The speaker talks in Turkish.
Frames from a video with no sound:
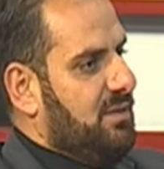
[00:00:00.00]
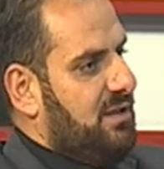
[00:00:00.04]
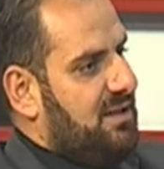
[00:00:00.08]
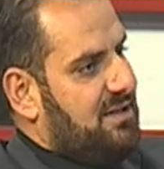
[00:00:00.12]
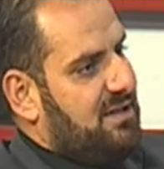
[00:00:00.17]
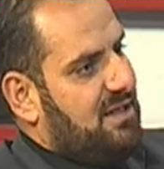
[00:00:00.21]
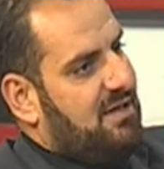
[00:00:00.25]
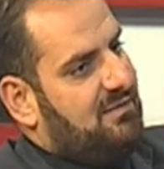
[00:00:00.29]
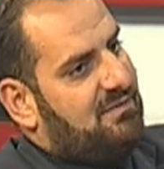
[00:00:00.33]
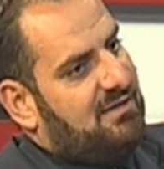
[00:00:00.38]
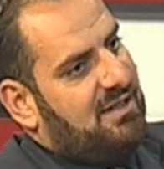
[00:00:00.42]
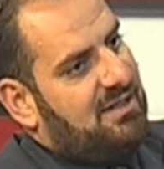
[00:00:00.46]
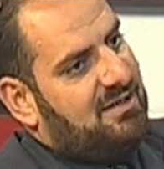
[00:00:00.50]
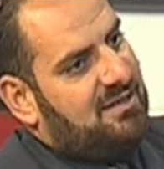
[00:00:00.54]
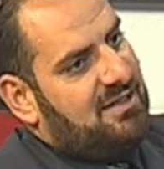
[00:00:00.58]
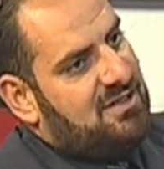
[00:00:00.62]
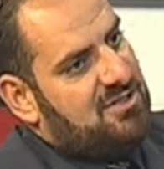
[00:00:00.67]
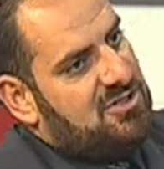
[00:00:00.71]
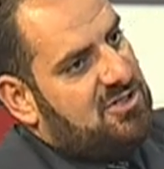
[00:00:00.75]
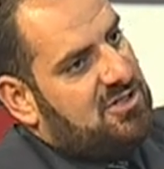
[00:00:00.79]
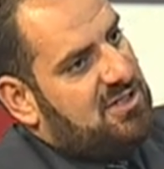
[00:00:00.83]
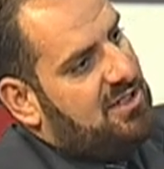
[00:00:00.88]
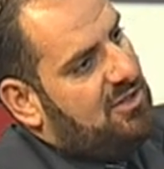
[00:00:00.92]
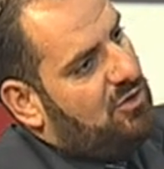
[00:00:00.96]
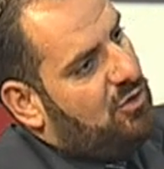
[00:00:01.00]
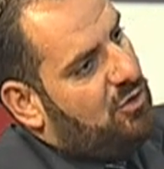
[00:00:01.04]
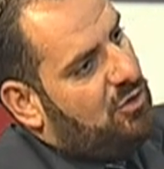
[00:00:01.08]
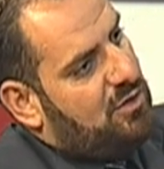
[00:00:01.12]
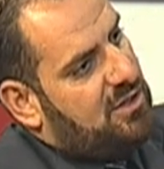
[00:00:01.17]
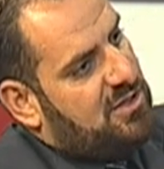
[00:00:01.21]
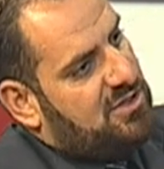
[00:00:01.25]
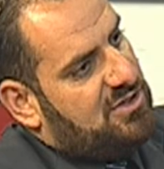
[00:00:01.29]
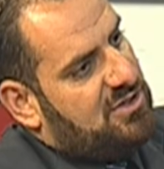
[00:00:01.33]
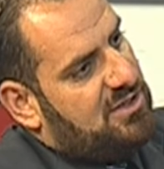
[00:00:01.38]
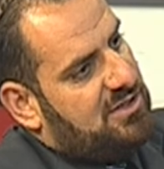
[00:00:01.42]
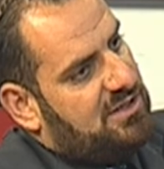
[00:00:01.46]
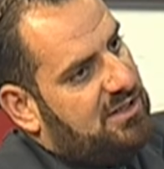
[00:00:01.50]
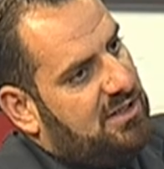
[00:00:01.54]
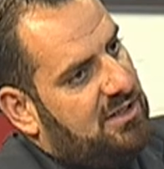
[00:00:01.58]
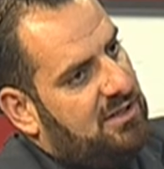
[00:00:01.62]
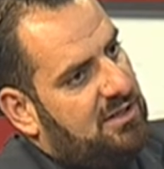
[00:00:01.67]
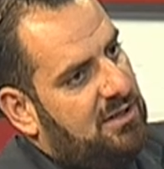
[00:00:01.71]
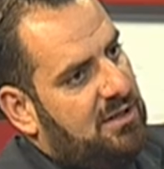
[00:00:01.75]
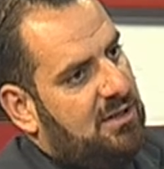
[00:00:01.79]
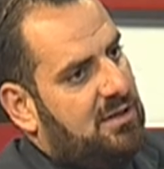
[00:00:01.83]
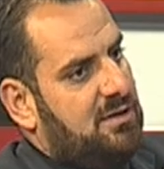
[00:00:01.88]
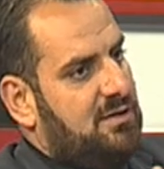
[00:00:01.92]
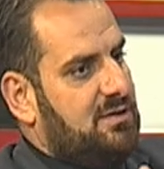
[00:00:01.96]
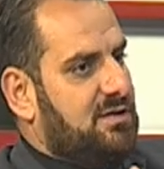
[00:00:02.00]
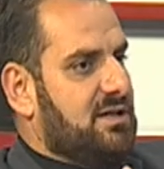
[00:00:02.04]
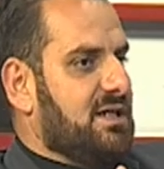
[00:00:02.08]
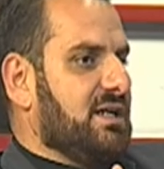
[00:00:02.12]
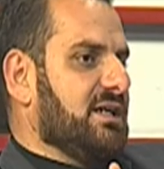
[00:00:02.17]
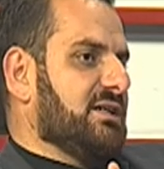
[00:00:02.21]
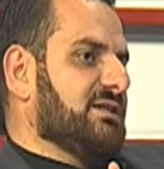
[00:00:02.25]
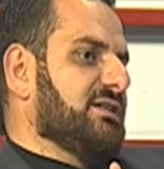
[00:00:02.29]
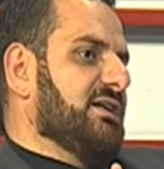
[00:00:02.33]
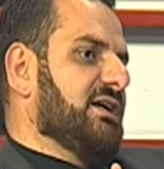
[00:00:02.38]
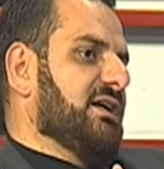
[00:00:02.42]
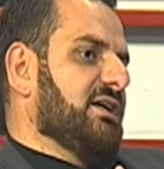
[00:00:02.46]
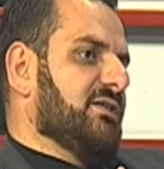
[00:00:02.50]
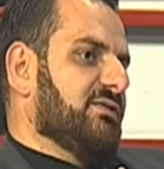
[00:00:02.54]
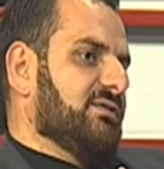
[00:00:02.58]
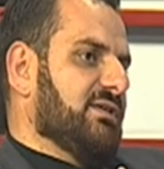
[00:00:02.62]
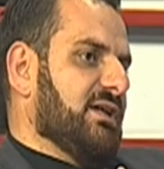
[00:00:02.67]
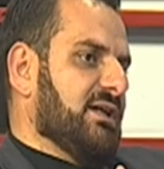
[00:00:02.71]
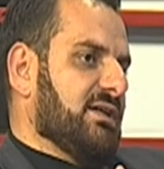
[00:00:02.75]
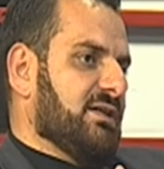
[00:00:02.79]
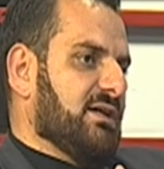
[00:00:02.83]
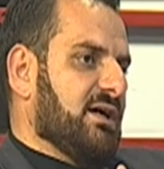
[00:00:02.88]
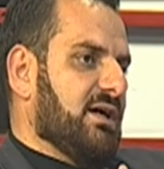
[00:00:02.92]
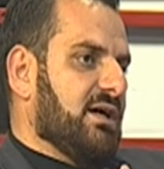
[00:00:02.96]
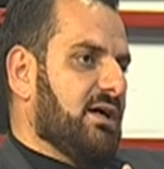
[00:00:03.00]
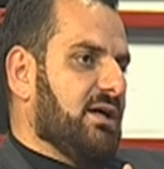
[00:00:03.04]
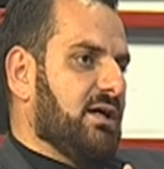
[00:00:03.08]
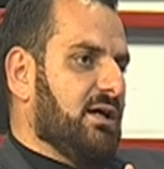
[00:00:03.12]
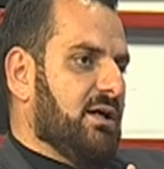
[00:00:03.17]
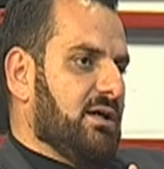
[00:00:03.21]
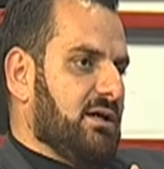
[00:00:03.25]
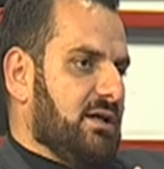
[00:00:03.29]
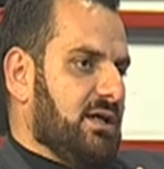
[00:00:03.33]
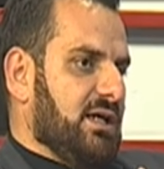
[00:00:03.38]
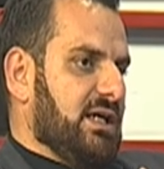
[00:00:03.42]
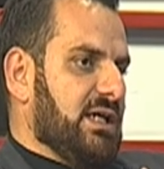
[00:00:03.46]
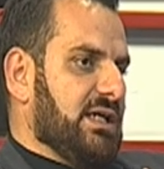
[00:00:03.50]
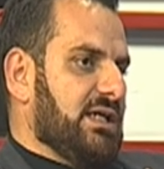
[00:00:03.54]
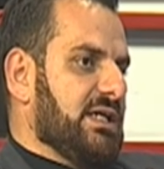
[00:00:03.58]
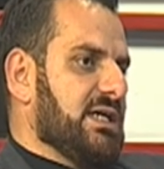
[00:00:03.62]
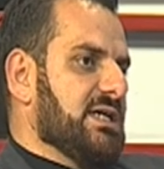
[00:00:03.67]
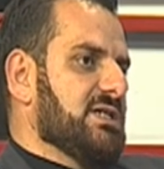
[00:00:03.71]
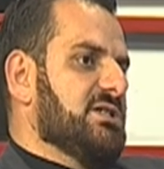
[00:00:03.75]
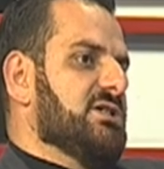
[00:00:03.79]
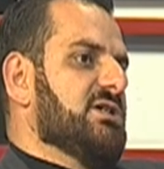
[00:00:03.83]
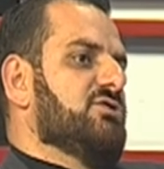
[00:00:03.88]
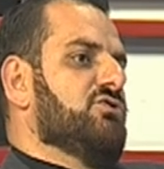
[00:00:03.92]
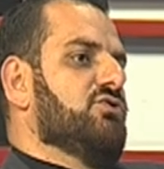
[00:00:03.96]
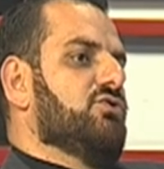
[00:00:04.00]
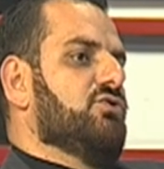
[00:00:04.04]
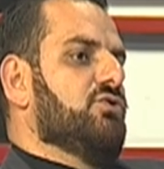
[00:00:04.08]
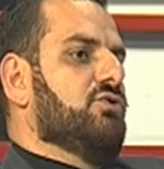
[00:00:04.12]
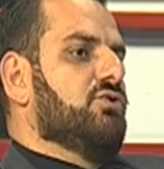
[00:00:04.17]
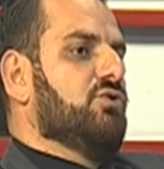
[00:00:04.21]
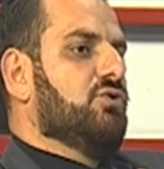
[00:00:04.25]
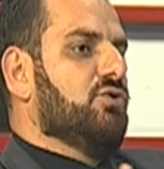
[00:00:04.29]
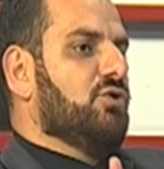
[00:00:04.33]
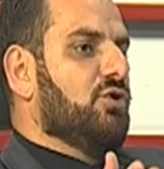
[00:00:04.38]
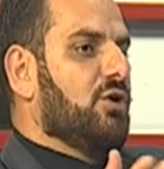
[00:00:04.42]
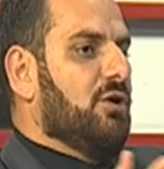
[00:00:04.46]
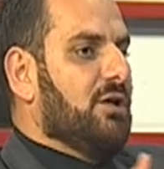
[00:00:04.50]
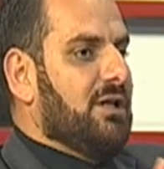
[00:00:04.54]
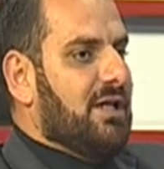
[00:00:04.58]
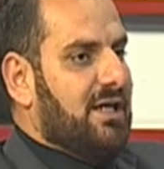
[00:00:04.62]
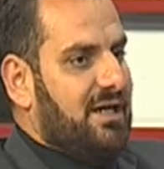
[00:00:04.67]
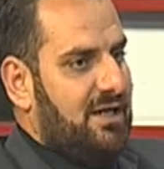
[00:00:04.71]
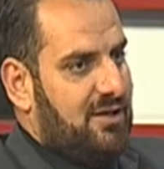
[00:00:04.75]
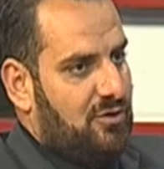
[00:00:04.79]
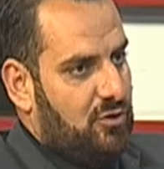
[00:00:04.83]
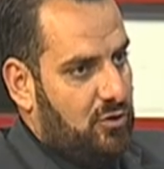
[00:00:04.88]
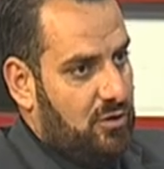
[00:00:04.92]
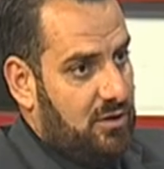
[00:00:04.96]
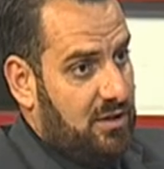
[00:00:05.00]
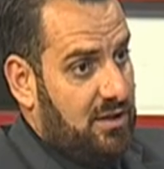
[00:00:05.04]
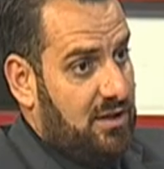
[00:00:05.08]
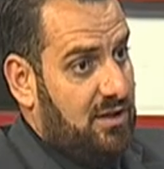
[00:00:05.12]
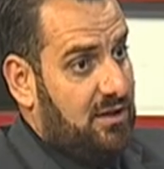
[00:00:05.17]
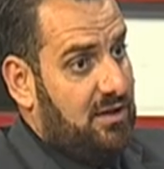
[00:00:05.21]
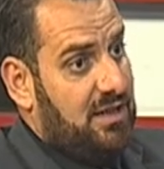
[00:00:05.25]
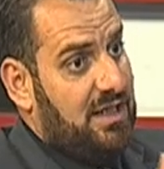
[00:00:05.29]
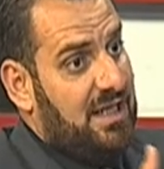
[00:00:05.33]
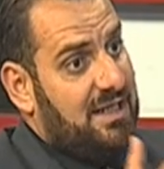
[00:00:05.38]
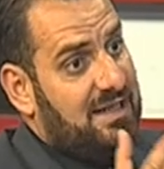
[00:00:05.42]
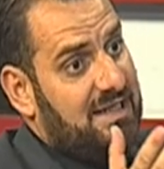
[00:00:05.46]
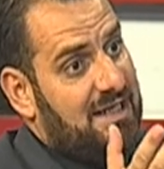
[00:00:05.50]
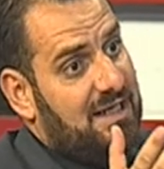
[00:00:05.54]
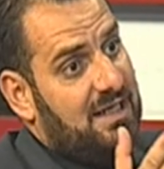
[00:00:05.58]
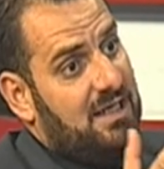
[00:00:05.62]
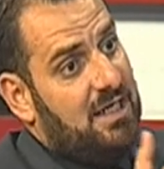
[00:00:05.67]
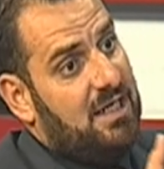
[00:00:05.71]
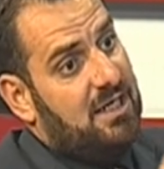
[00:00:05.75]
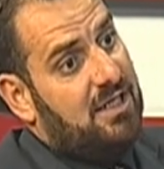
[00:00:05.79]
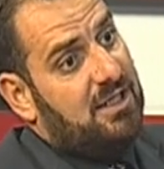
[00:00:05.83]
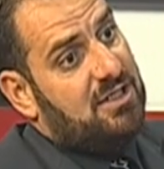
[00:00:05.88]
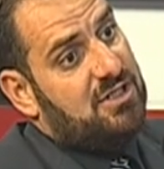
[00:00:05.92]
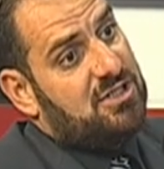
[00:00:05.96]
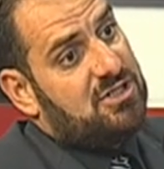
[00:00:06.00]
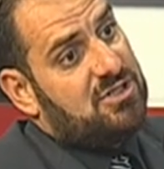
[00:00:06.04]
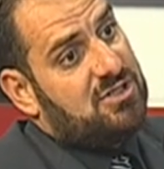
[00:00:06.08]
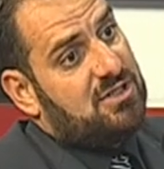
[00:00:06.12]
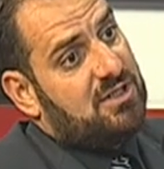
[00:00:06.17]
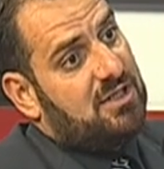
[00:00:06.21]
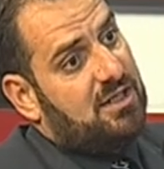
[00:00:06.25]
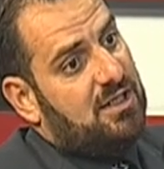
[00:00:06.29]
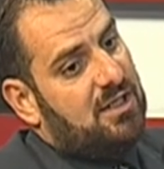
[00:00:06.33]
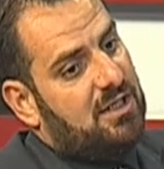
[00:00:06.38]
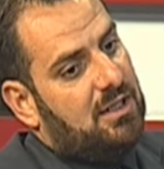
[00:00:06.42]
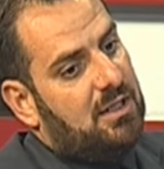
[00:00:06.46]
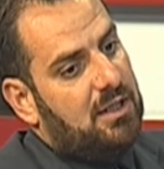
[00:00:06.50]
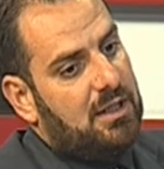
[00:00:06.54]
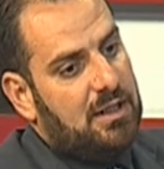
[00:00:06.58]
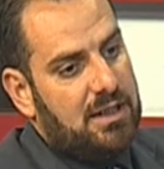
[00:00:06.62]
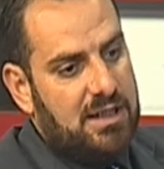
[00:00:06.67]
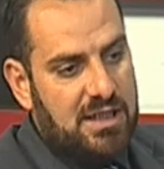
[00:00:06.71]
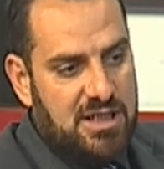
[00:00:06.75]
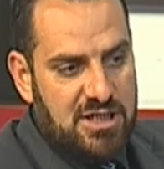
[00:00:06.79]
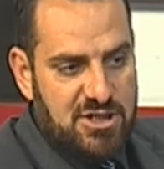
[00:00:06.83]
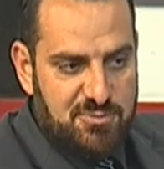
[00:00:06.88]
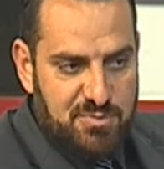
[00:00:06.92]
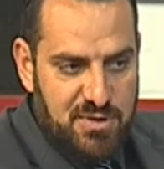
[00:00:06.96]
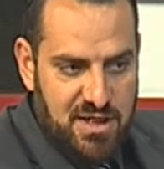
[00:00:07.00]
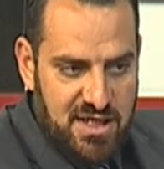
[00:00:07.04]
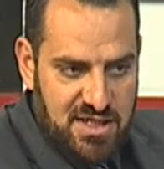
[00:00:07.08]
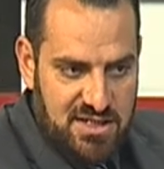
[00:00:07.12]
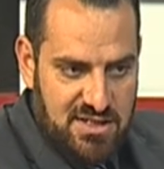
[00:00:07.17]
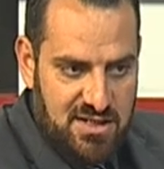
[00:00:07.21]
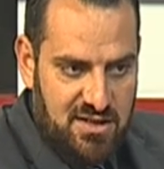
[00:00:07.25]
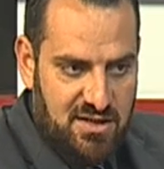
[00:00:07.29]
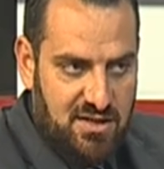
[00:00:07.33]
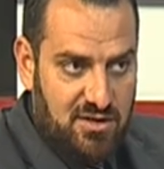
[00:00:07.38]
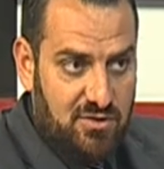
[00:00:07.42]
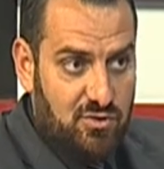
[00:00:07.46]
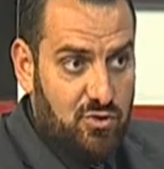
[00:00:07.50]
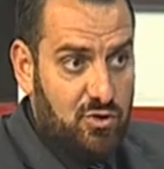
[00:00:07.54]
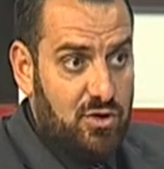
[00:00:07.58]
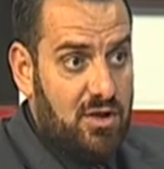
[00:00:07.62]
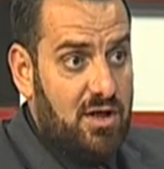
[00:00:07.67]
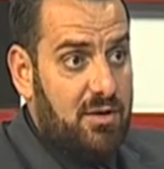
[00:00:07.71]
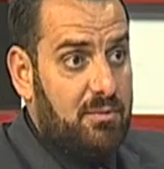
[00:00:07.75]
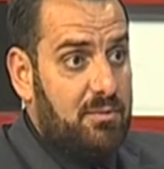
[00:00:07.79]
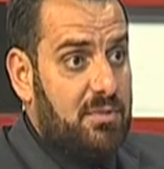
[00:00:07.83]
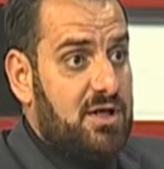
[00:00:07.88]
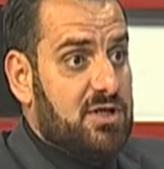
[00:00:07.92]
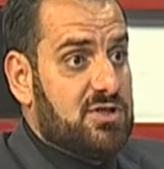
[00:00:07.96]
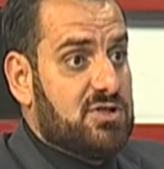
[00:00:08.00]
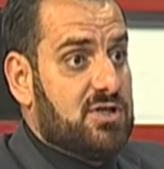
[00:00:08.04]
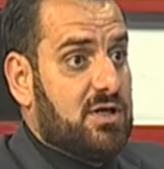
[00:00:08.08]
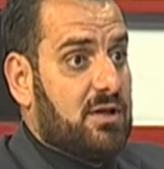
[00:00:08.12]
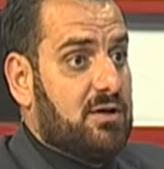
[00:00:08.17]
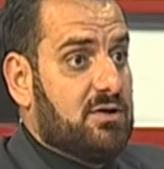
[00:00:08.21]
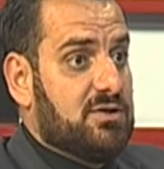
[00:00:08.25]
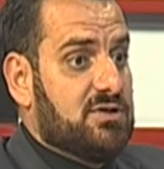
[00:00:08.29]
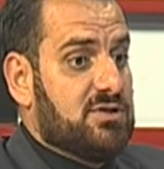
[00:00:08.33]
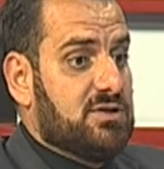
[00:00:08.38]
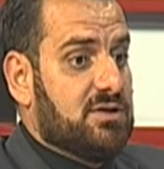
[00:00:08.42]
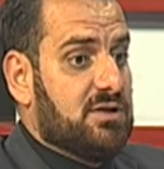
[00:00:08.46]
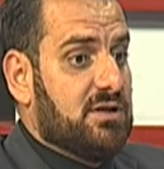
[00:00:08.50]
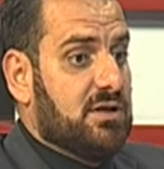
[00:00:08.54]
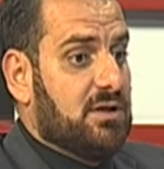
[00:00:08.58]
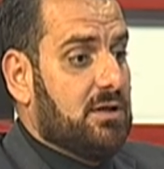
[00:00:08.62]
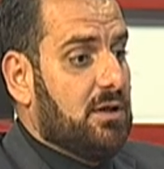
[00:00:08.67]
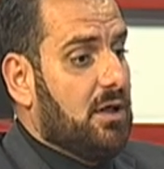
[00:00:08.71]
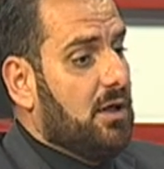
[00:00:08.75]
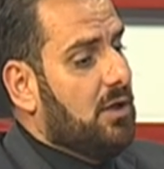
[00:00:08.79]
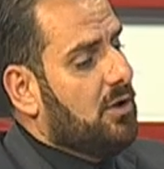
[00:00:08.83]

Bir taraftan tescille uğraşırken diğer taraftan da e, keçi sütünü yollara dökerik ya da işte iş piyasada tüketmeye çalışırız.